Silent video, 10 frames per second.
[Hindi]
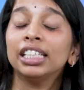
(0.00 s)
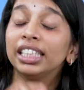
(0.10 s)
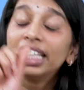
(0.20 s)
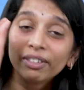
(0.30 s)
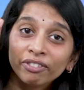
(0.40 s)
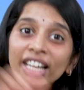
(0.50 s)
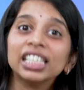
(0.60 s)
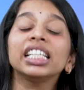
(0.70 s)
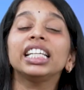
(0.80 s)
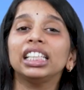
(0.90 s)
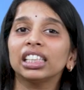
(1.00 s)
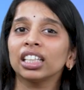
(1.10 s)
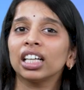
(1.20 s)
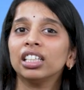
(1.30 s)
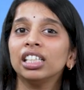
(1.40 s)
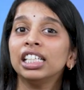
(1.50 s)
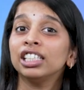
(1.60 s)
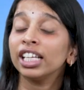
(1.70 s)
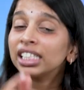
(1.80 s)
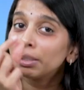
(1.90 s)
ठीक वैसे ही तरह
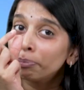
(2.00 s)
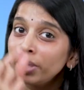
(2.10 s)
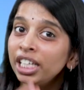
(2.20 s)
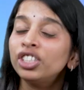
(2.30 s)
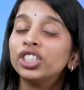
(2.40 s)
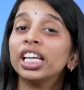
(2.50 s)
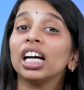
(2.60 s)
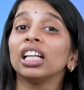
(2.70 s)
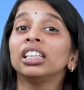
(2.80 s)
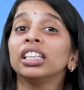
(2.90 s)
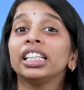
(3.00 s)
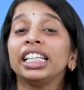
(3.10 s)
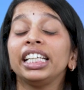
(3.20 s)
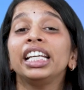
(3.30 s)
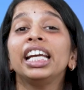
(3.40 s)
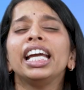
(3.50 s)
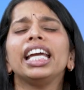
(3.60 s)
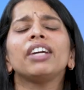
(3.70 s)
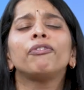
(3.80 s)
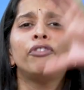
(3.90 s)
जैसे बीज के अंदर ही
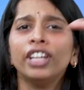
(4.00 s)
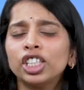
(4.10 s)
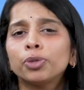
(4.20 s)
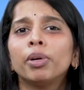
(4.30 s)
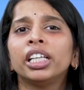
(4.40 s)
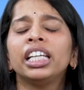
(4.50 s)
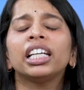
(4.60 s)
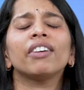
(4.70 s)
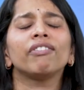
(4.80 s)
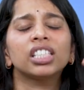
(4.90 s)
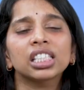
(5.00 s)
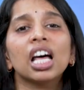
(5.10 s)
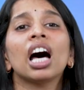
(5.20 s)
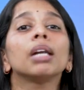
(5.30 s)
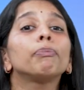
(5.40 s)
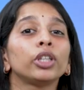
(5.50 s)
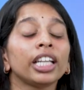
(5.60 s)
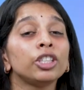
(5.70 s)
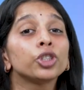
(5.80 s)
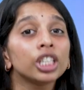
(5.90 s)
एक वृक्ष बनने का विस्तार
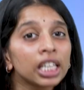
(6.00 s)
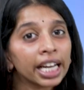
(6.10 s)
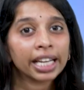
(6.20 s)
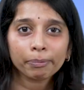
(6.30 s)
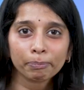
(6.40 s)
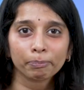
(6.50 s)
पोटेंशियल है